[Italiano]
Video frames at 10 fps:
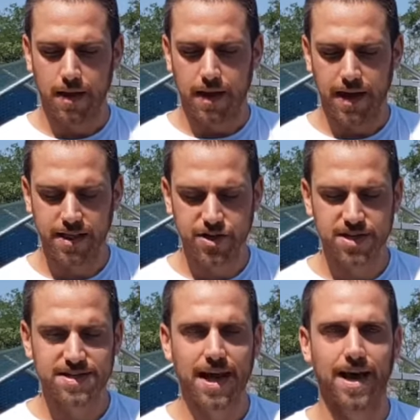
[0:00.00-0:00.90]
È
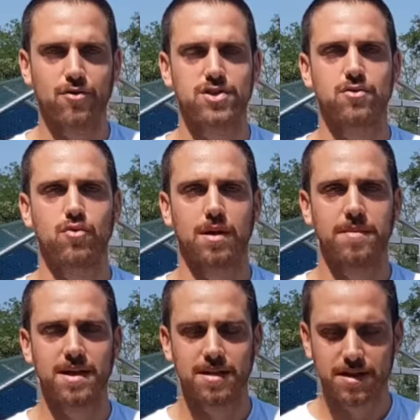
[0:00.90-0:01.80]
necessario
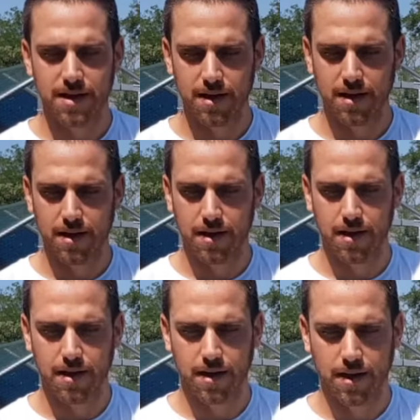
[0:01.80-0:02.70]
sicuramente
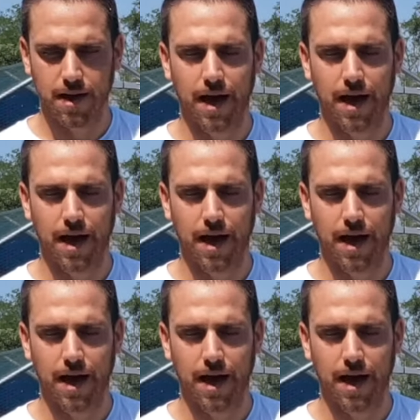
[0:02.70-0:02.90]
eh,